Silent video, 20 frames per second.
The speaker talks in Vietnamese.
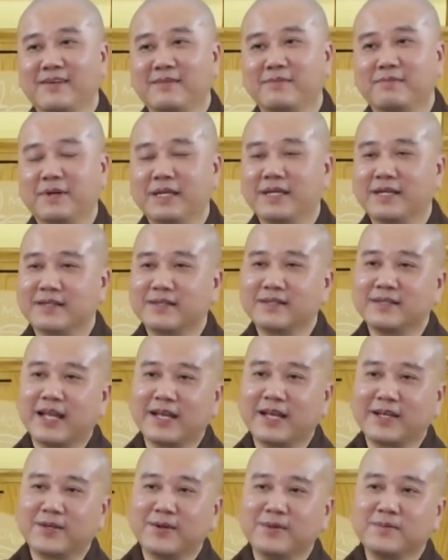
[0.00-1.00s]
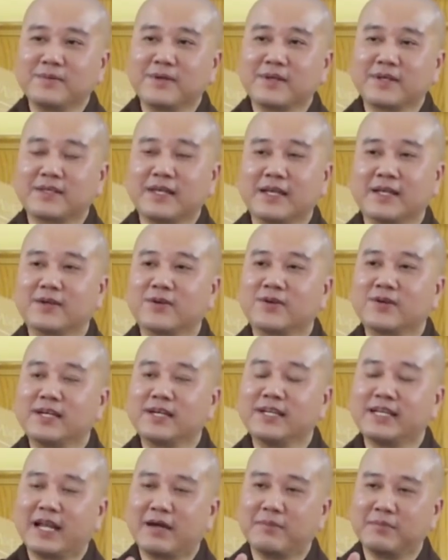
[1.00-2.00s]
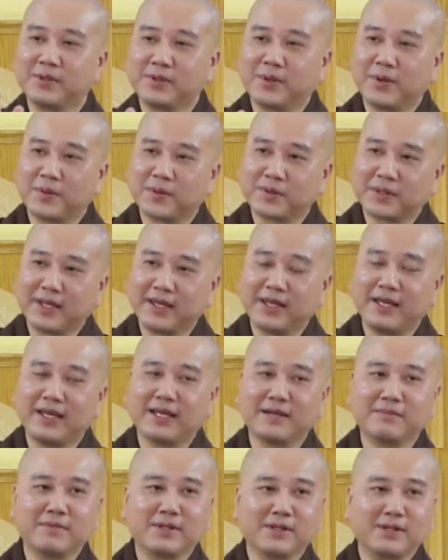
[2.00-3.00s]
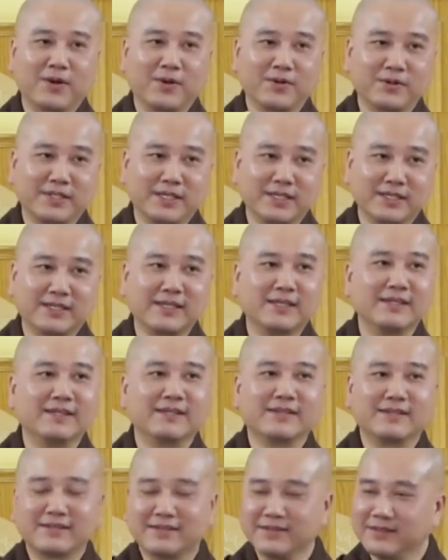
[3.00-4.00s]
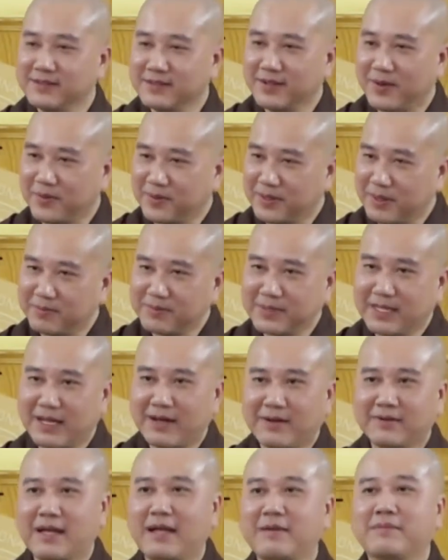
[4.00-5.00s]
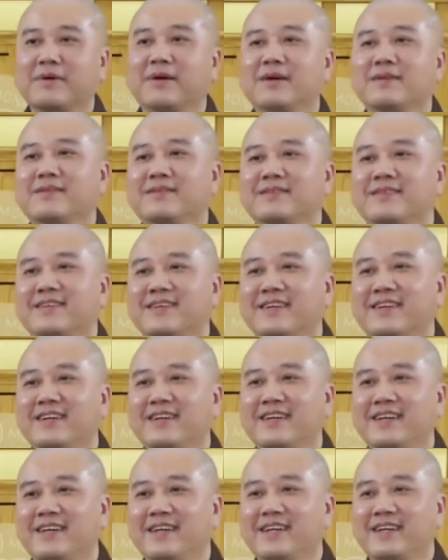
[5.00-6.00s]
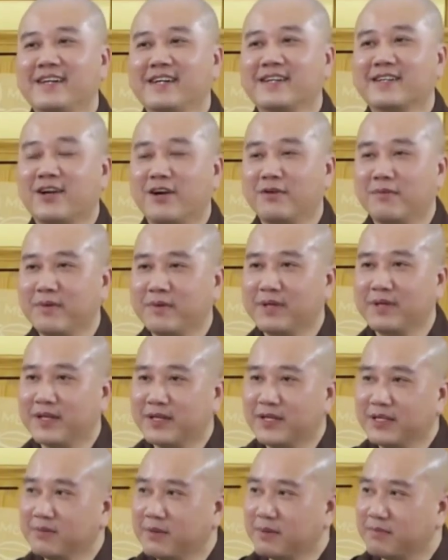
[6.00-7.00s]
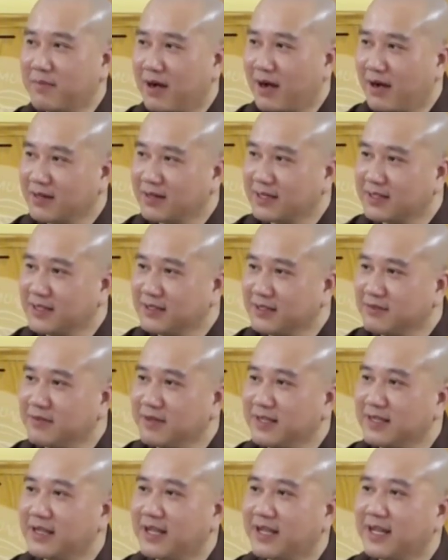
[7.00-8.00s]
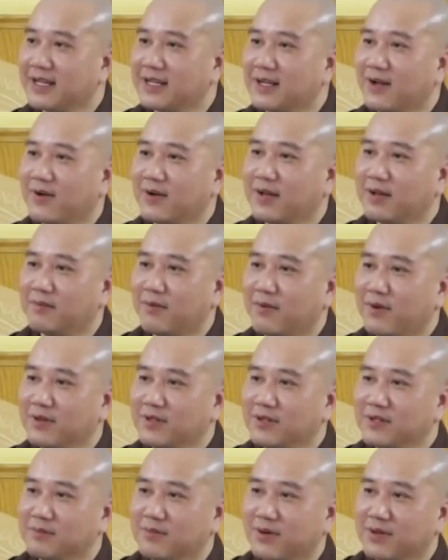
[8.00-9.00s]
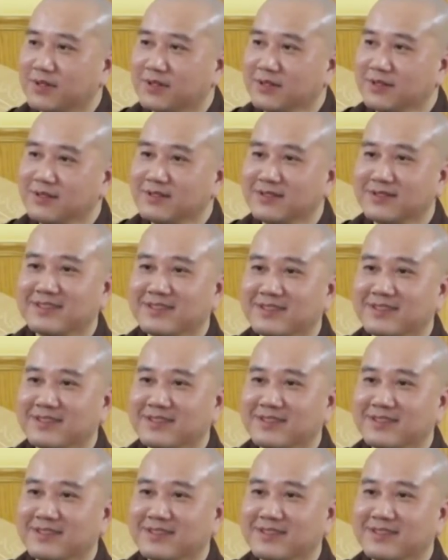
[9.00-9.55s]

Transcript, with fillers: Bây giờ thưa đại chúng, chỉ có khi nào mình ngồi thiền, mình ngồi trì kinh, tướng ngồi giống nhau đẹp hết. Còn bây giờ nếu mình mở cái tivi ra đây ngồi là mỗi người mỗi tướng,